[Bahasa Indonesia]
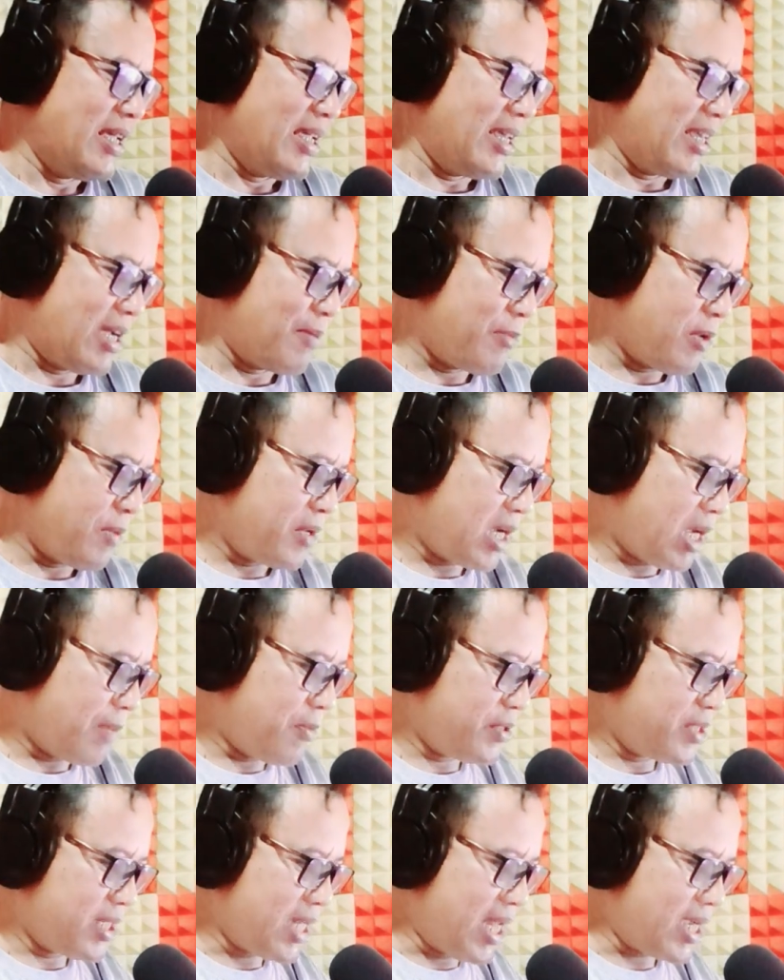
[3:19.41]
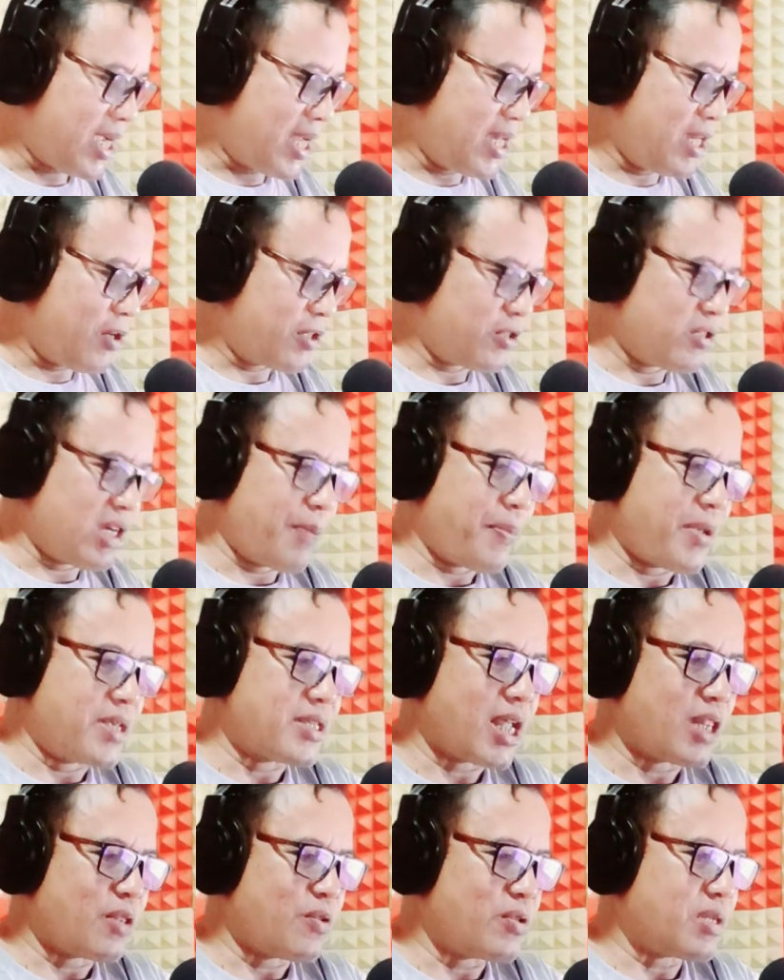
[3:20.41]
Yang mau bergabung silahkan di
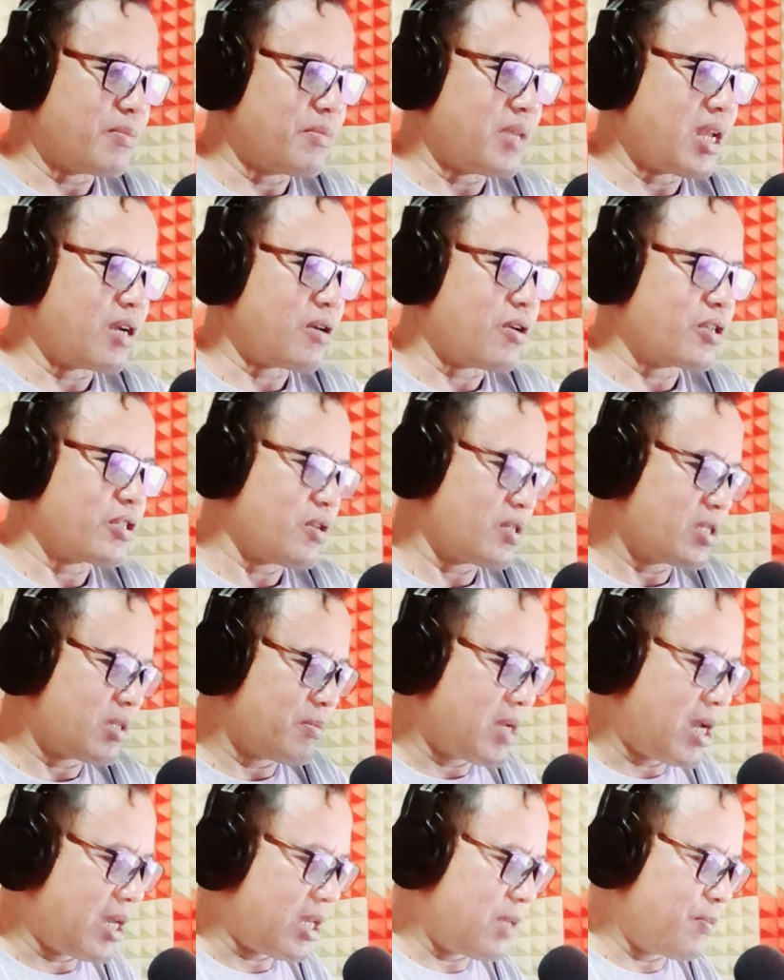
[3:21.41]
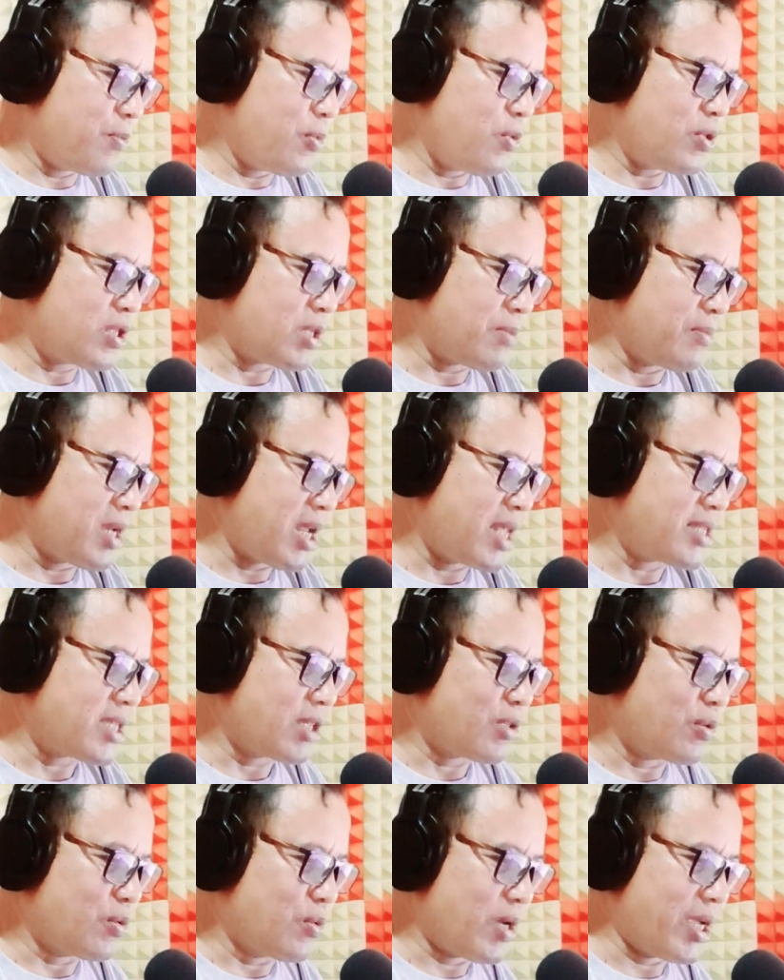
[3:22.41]
081909900912
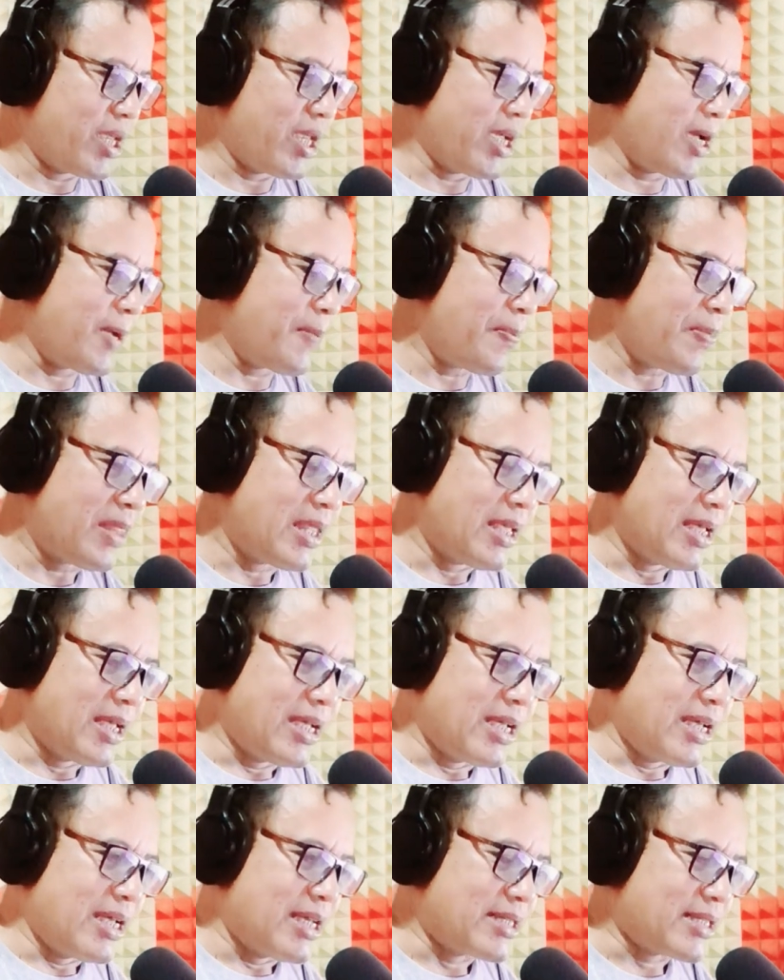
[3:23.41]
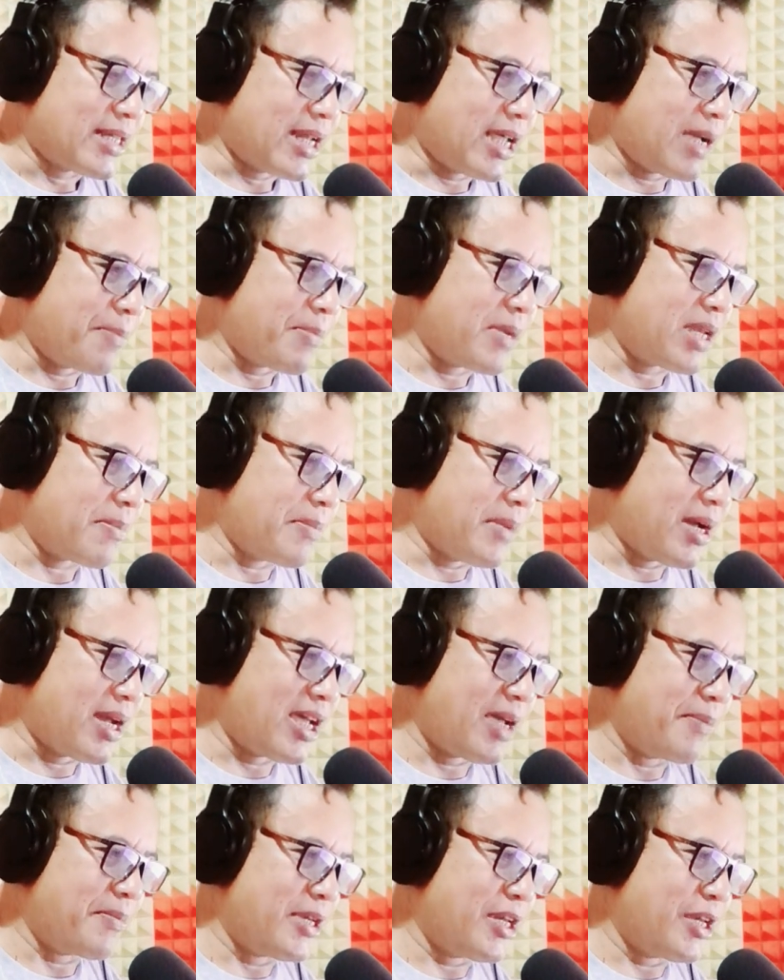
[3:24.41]
ya. Selamat
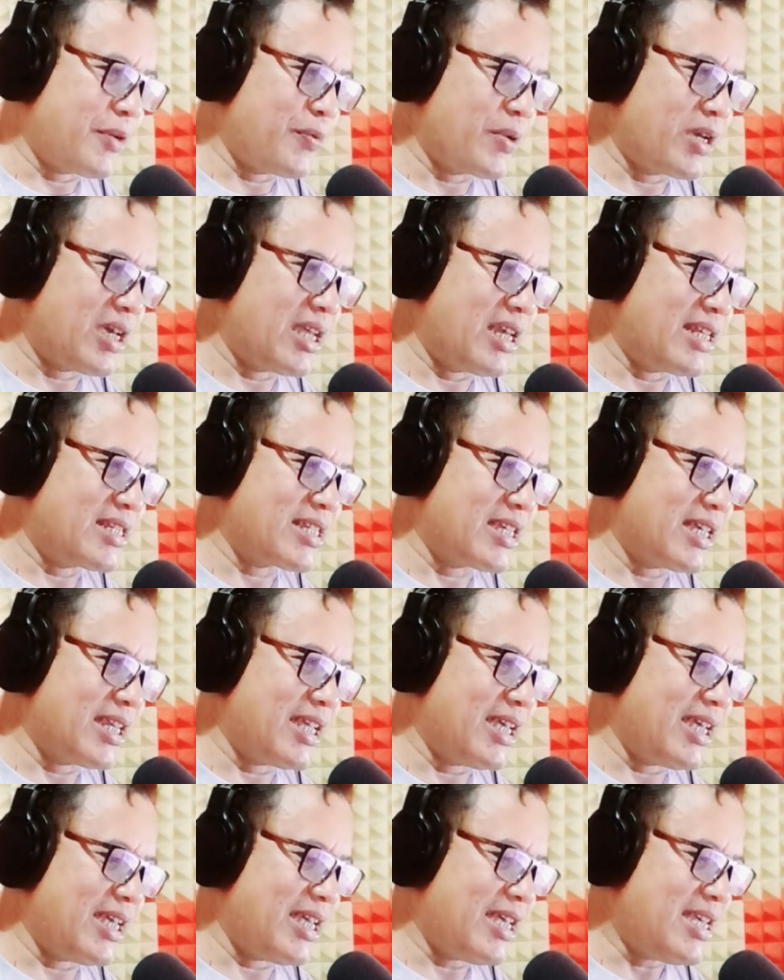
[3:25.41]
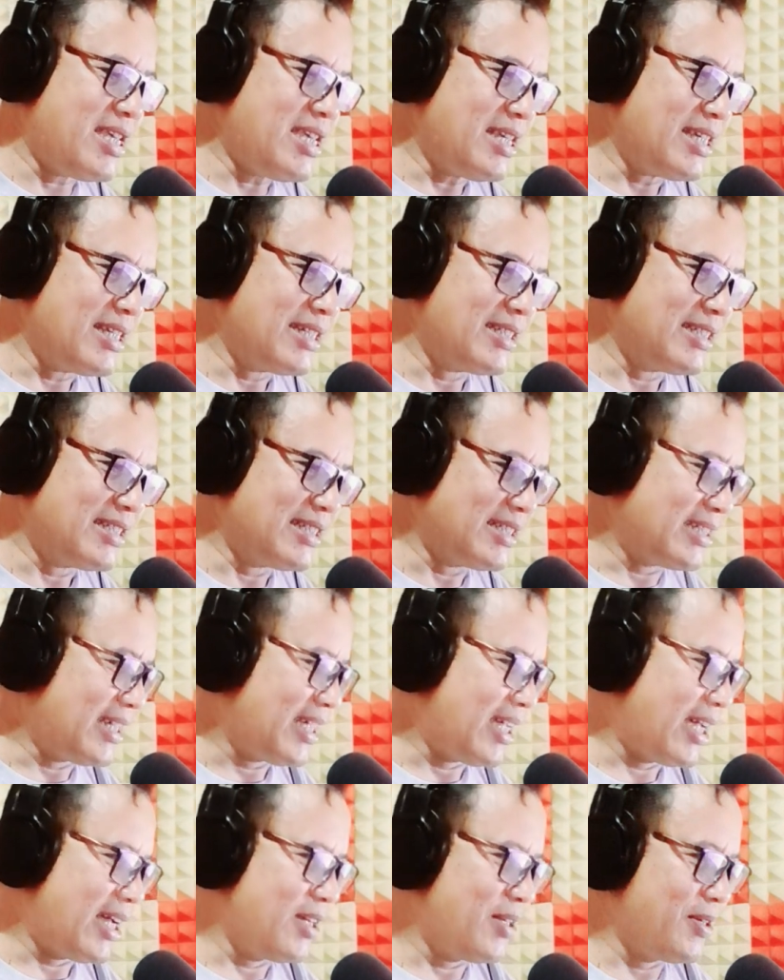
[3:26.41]
malam Dede Nugi di sini.
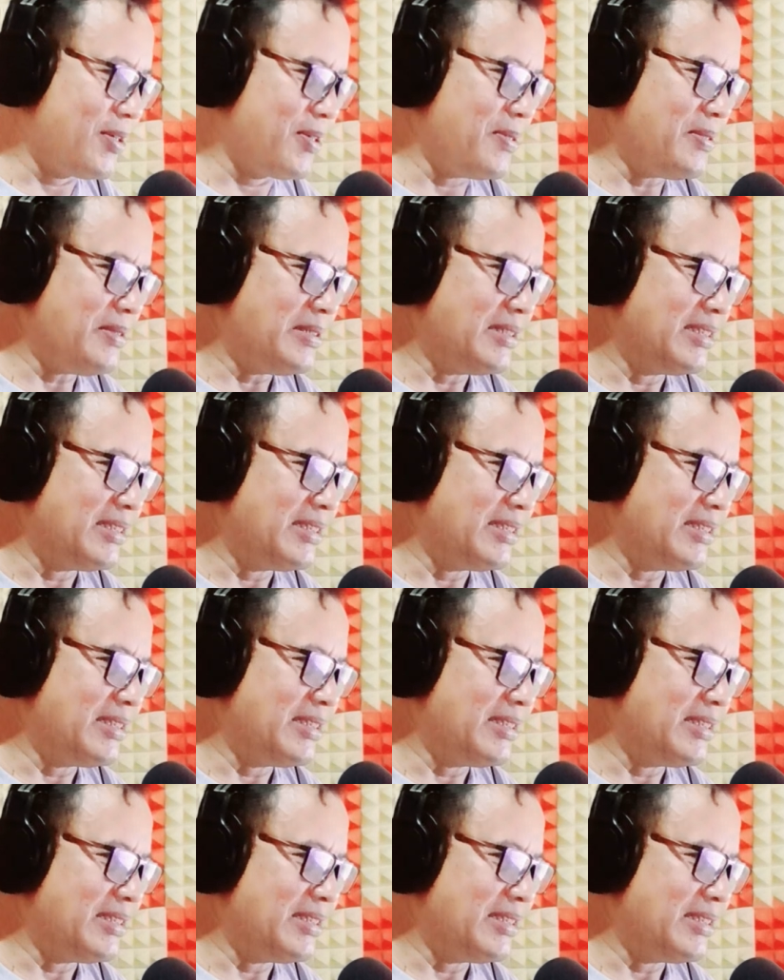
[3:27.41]
Halo.